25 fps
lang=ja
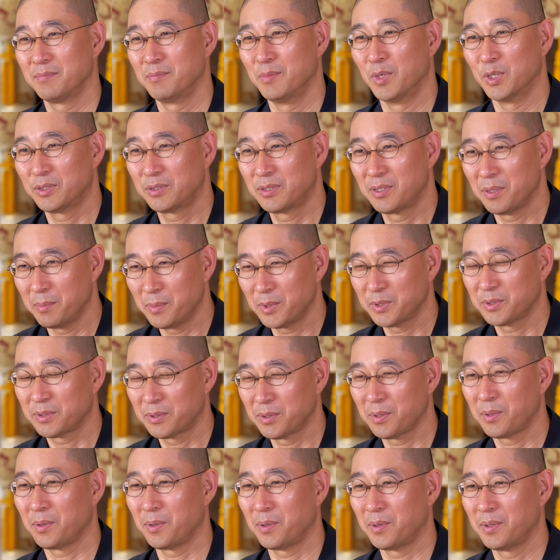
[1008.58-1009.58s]
もっともっ
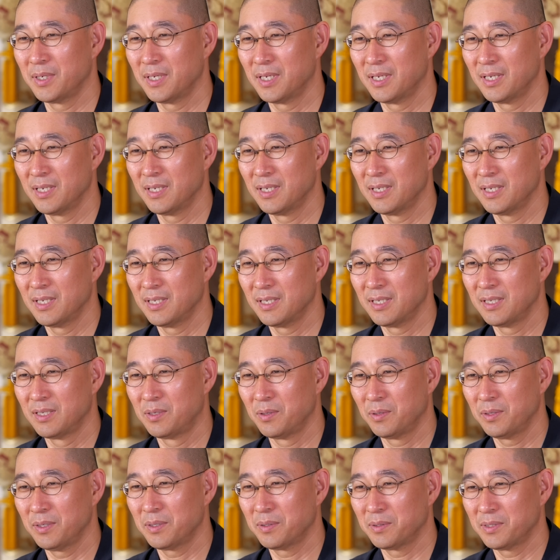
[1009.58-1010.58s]
とい
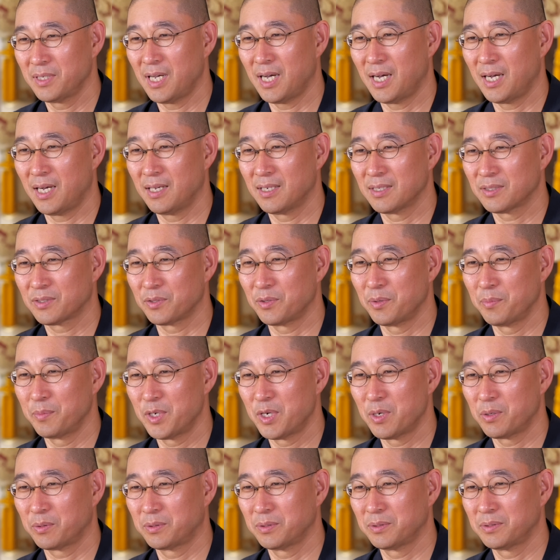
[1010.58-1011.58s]
ろいろなその
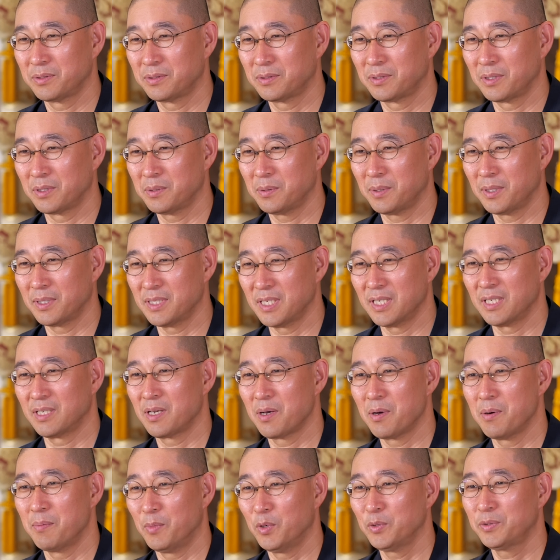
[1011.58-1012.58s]
魅力っていうのは人
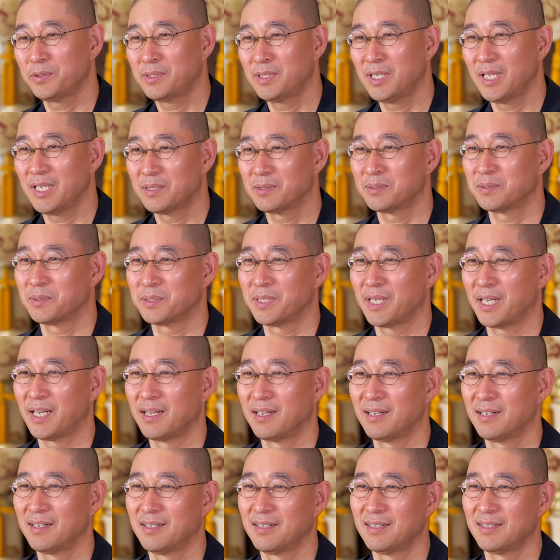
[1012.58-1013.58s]
間は持っているので、
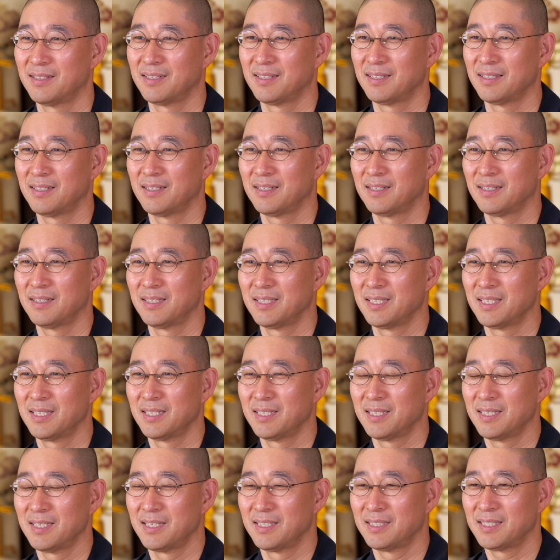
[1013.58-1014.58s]

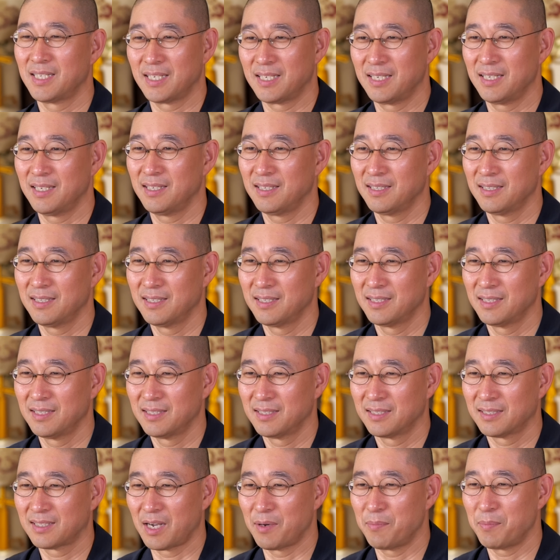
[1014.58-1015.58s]
ぜひ
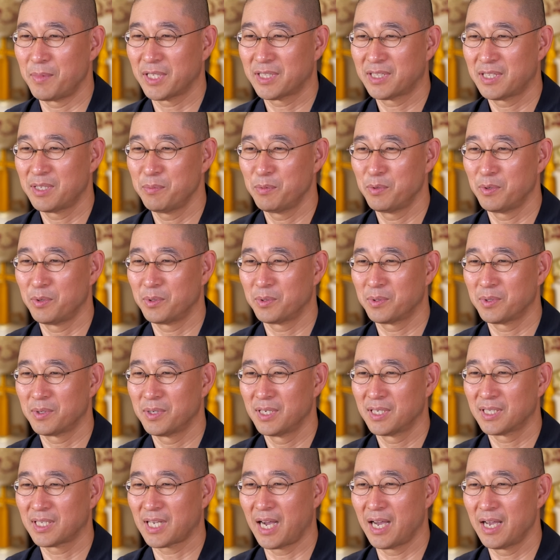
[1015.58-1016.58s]
頑張っても
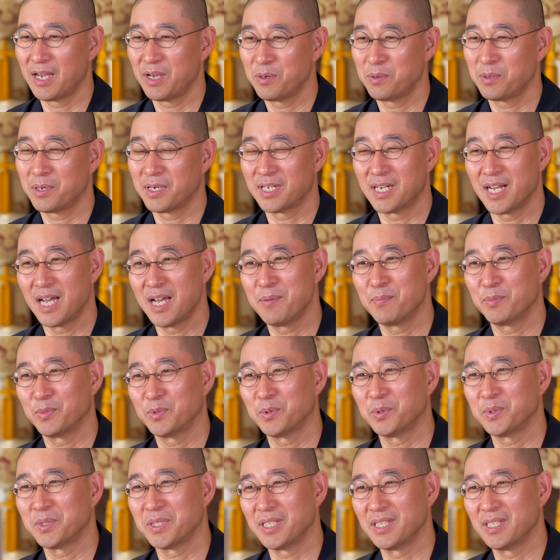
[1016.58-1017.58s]
変えようがないも
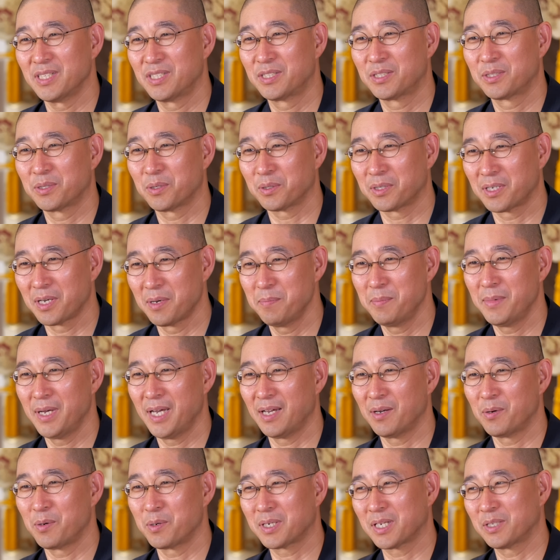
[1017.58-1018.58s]
のに一生懸
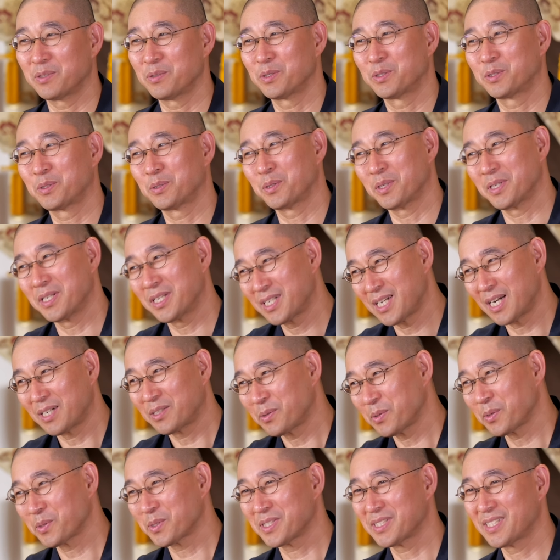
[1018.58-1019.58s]
命他の人と比
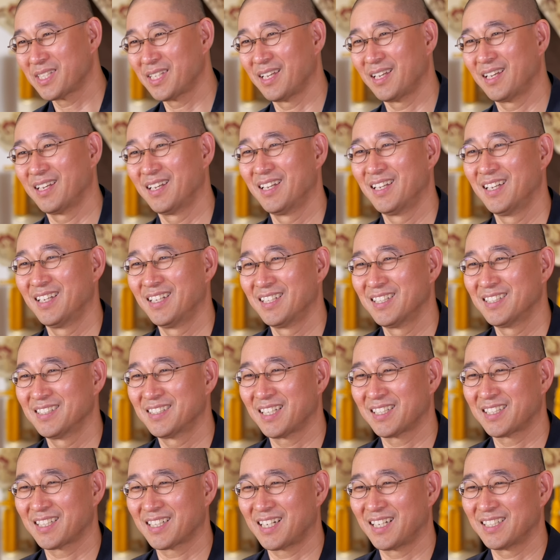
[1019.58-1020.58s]
較をして
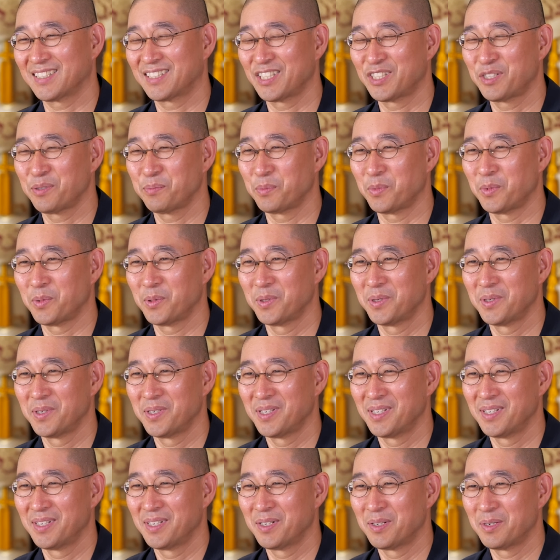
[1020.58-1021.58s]
戦ってても、
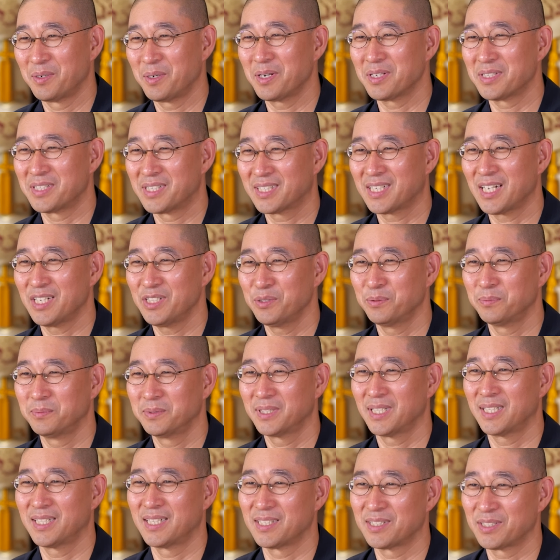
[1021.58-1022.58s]
ほれは時間の
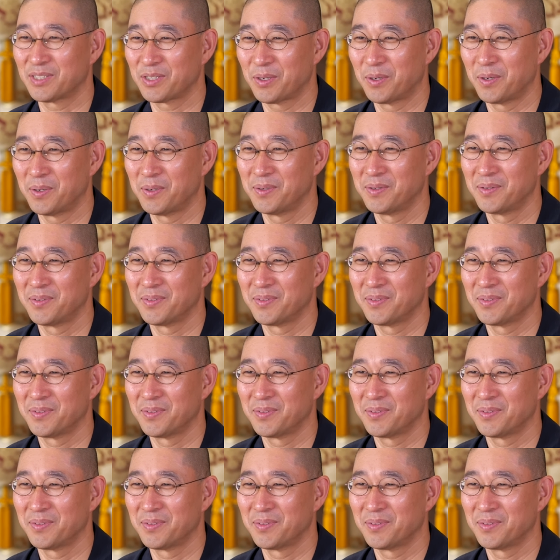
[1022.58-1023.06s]
無駄ですよ。